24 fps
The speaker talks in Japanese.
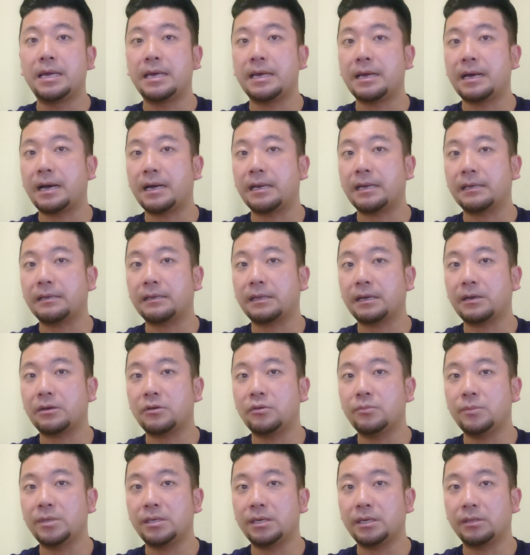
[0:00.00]
えー、荒れた
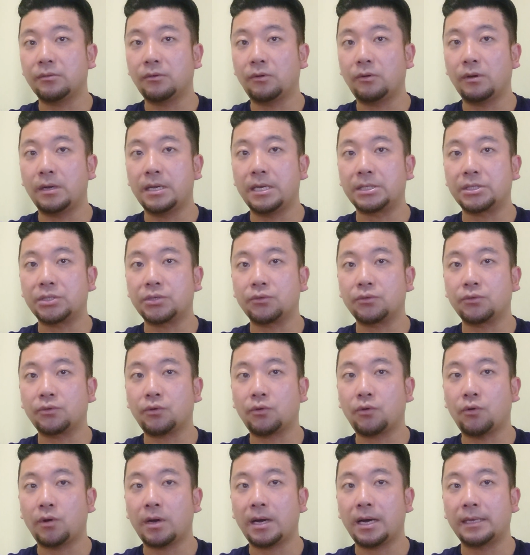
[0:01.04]
海への出
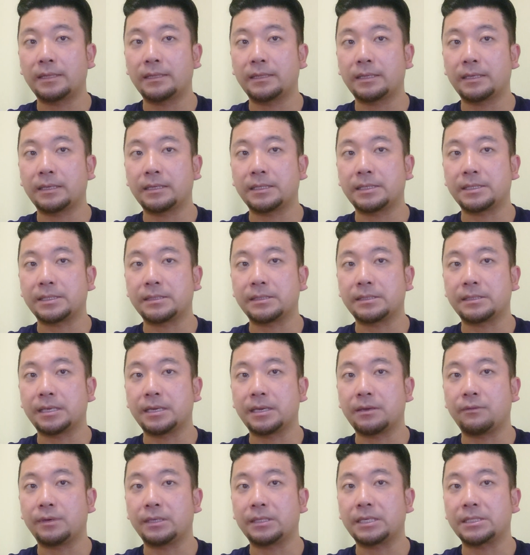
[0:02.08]
航判断につい
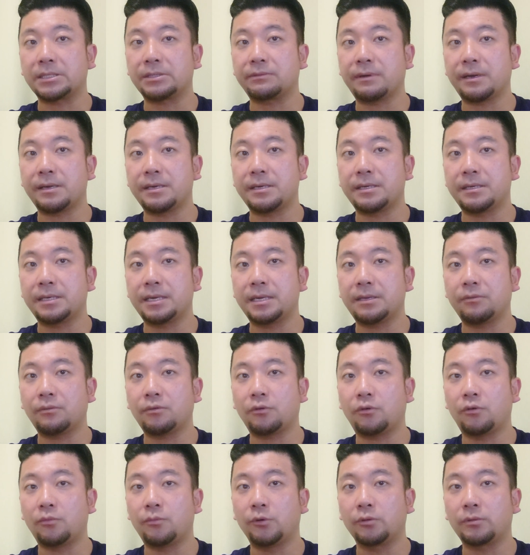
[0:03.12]
て私は行ける
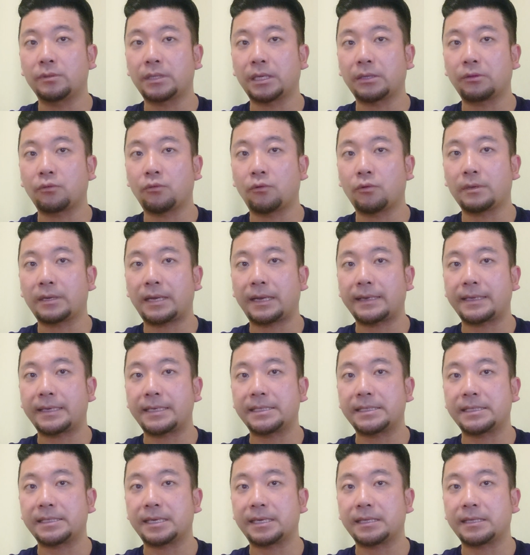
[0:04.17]
と思ったと
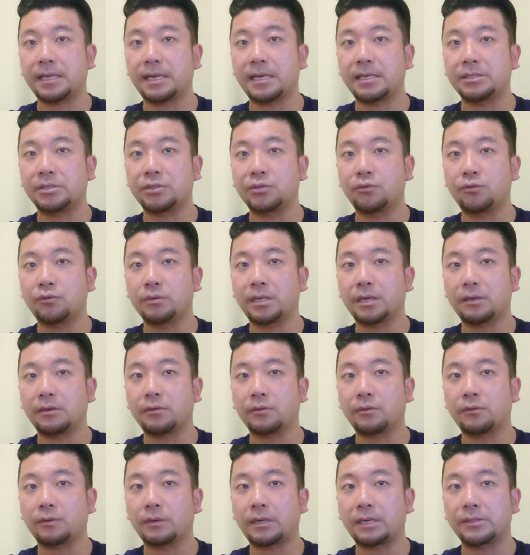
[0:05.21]
駆けつけた乗
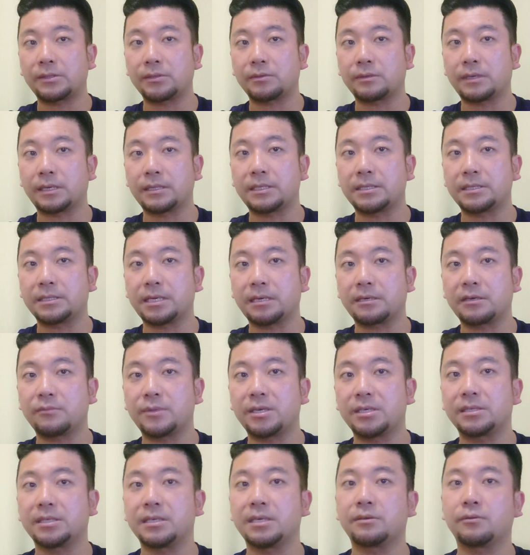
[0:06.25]
客の家族らに釈
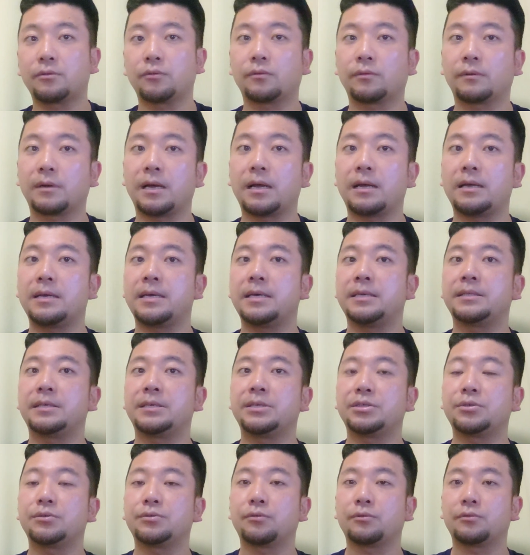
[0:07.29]
明していることが
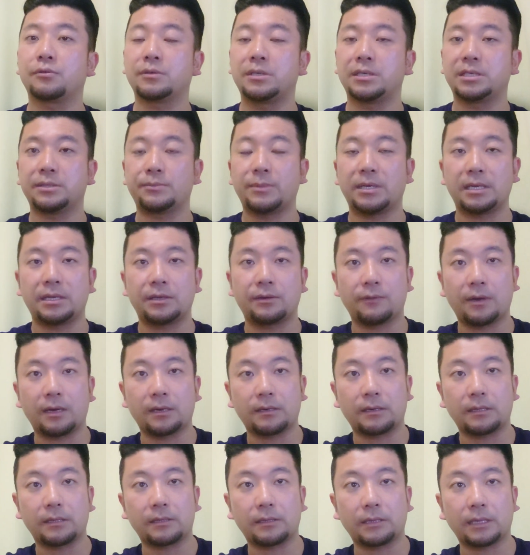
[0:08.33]
26日までに
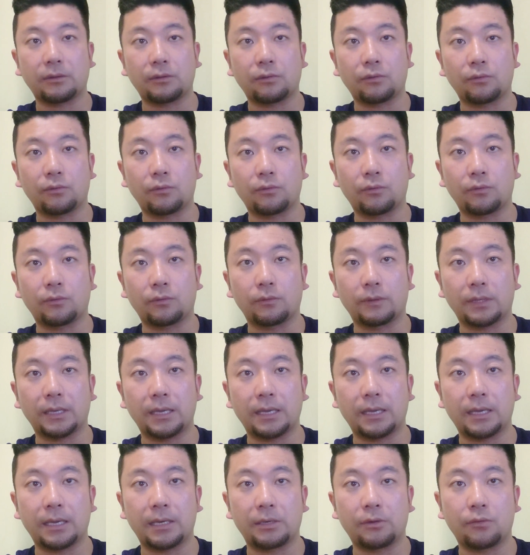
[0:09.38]
分かったということ
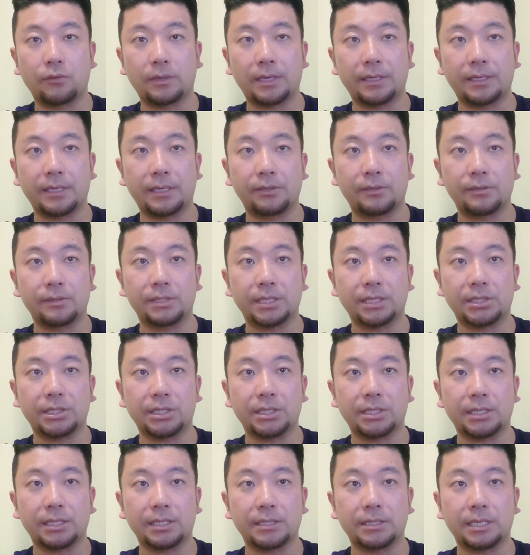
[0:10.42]
で、今回研究させ
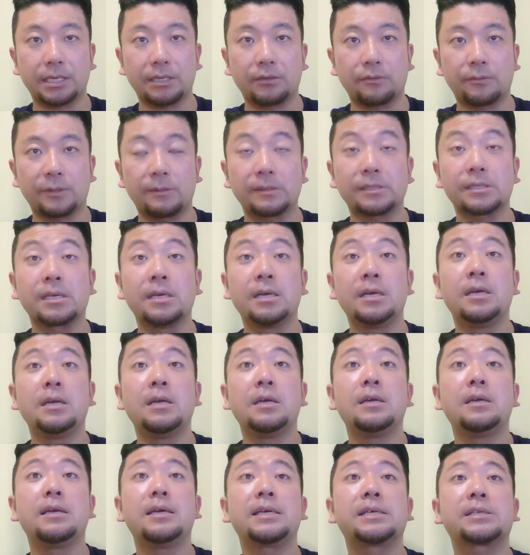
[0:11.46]
ていただきたいと思います、
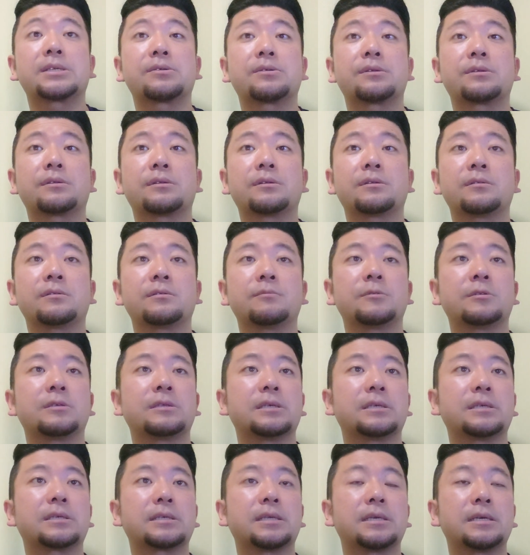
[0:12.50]
えそれとともに
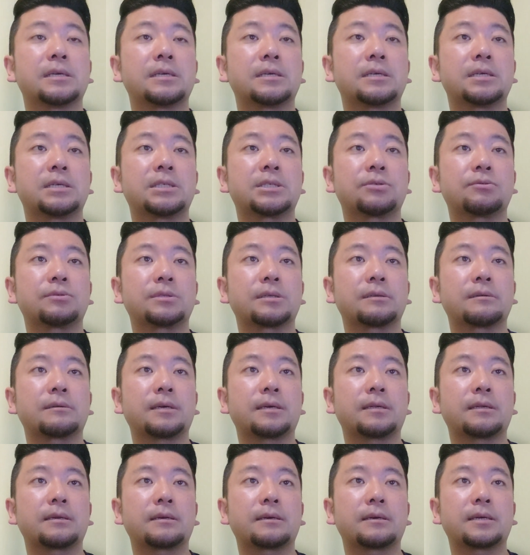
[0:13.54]
ですね視聴者の
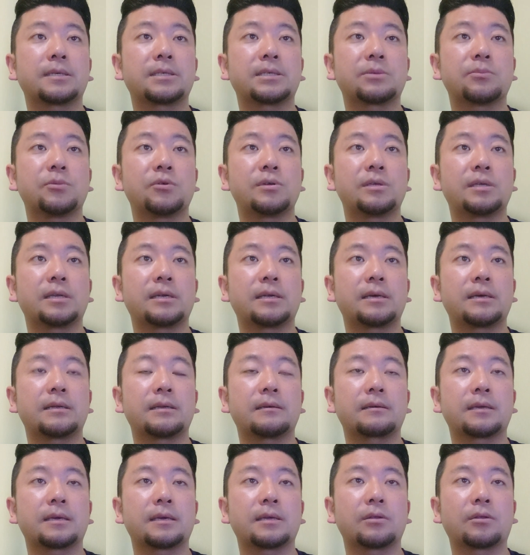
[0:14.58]
方から質問いただい
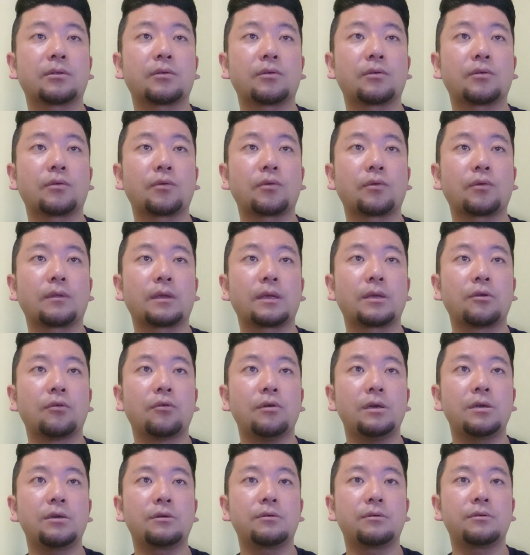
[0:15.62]
た件ということで
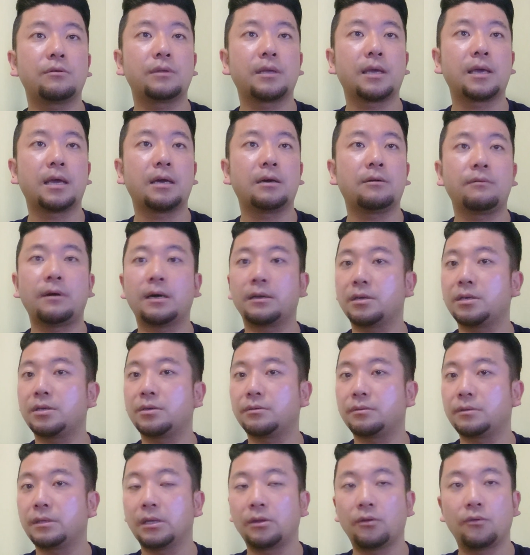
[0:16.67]
良い船悪い
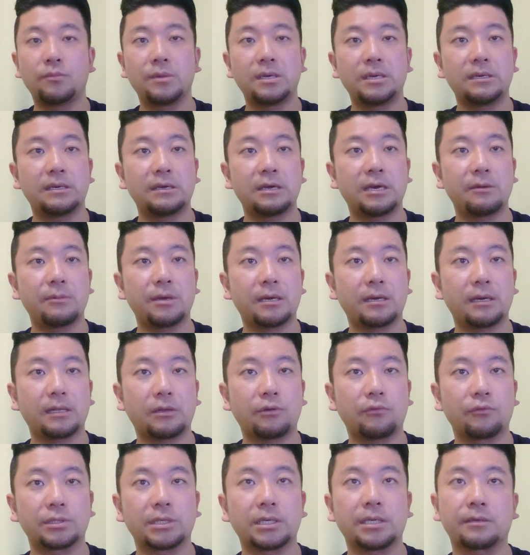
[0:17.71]
船の見極め
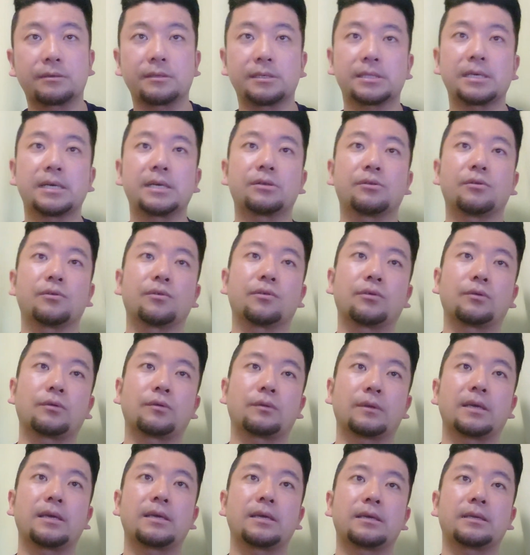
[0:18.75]
方を教えてくださいというこ
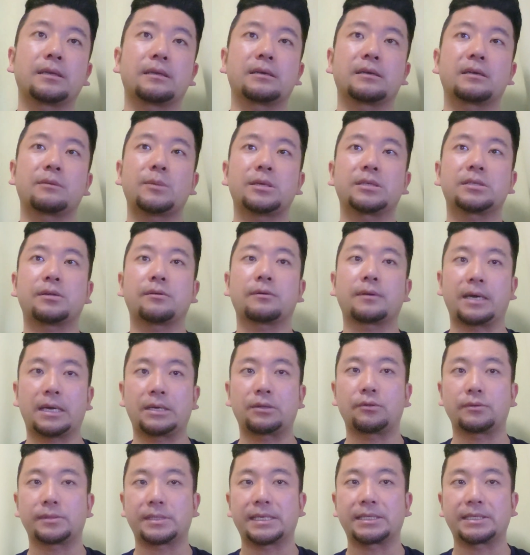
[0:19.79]
とでいただきましたので
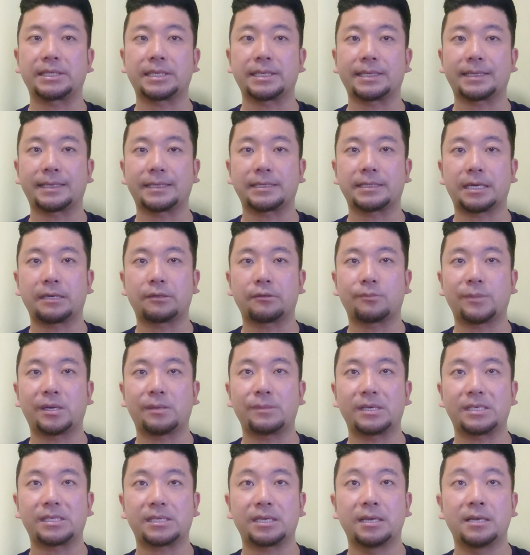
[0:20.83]
回答させていただきたいと思い
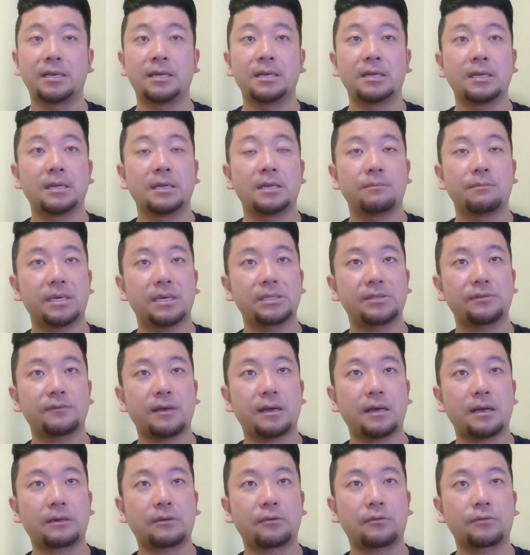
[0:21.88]
ますまず
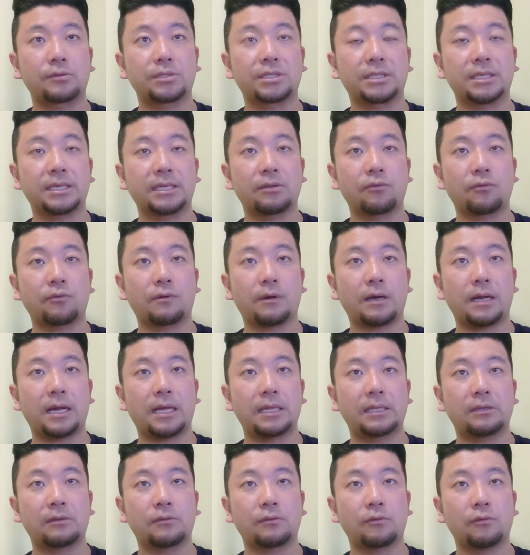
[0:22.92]
はこの知床
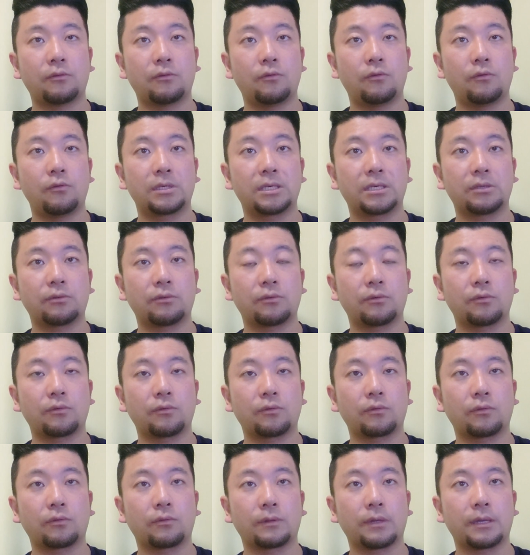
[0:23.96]
半島沖という
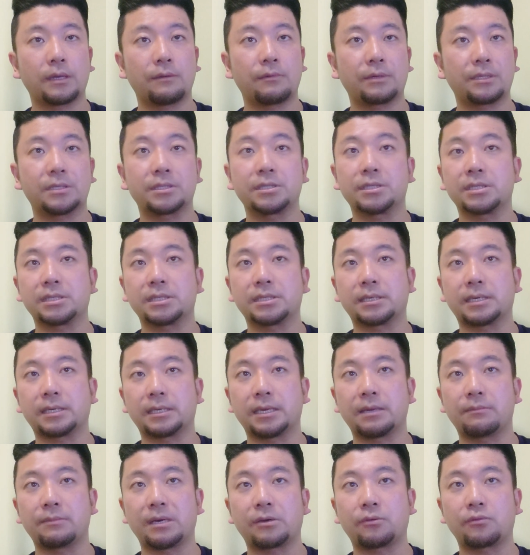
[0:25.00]
ことで私自身が
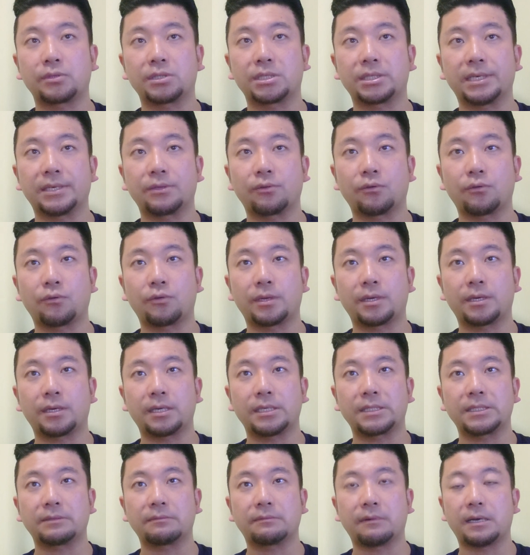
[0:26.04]
ね、まあ、この知床に
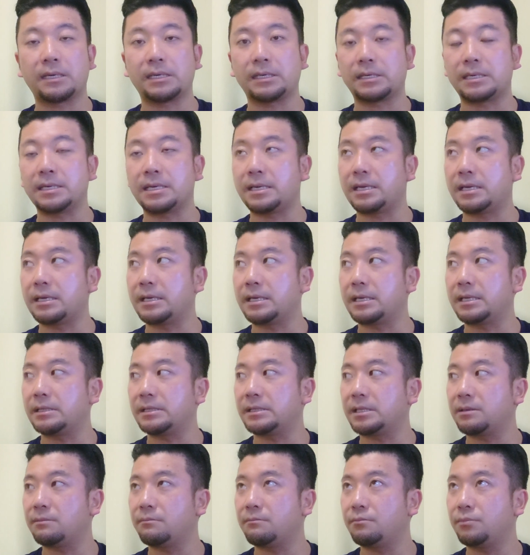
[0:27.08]
関しては、えー、
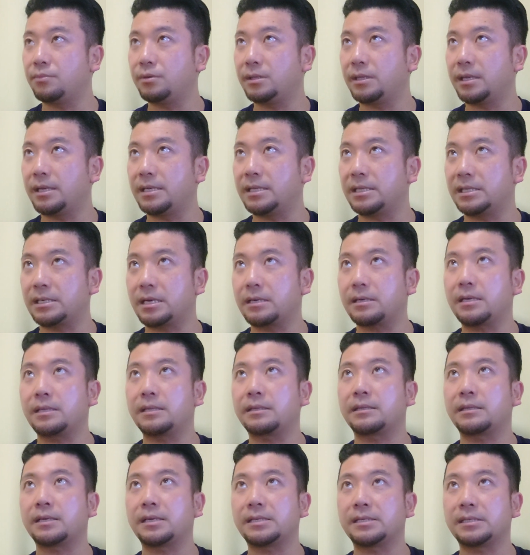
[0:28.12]
全部で5日
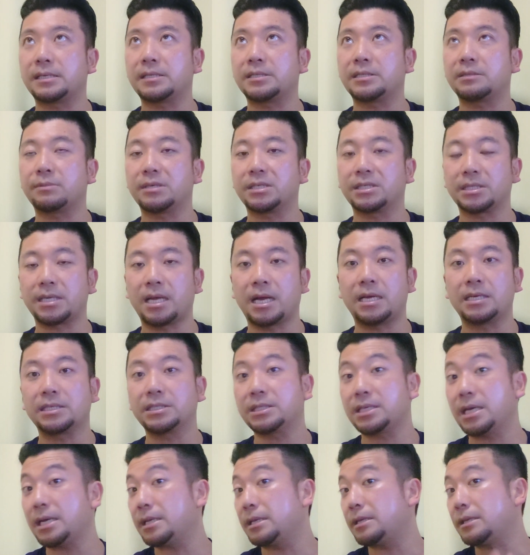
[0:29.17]
間滞在しました
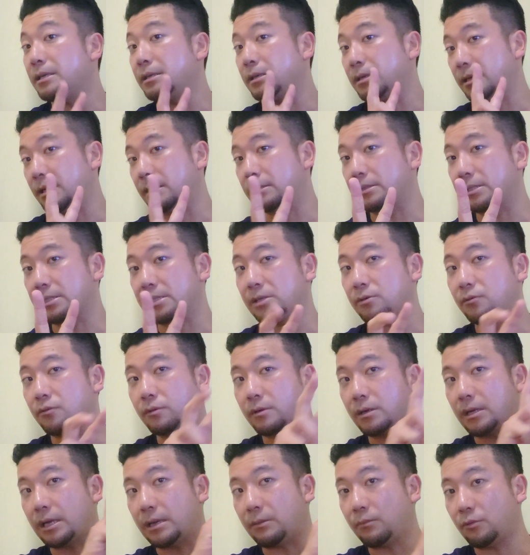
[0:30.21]
シャリに2泊ですね、
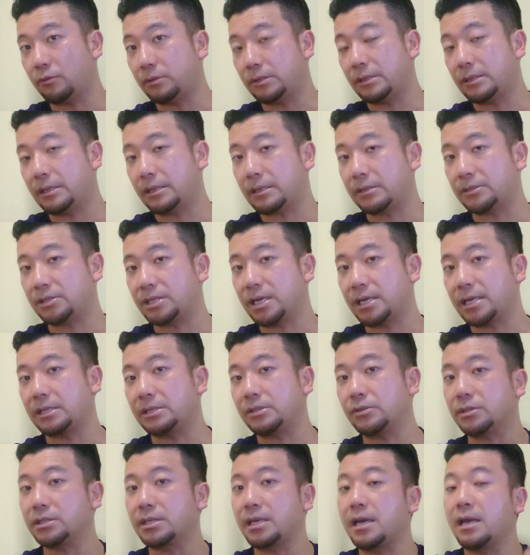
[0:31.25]
今回問題になったシャリ、
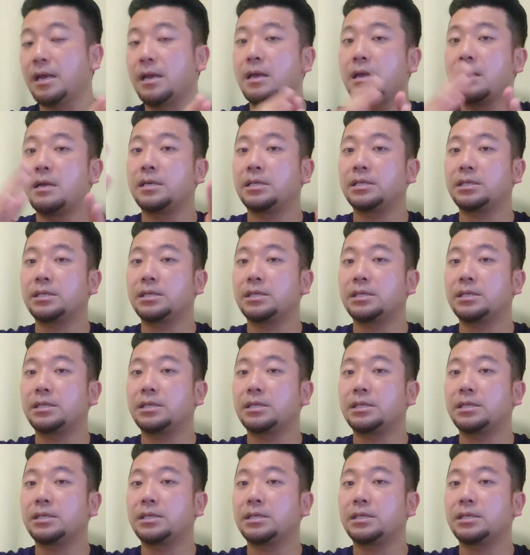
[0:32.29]
そして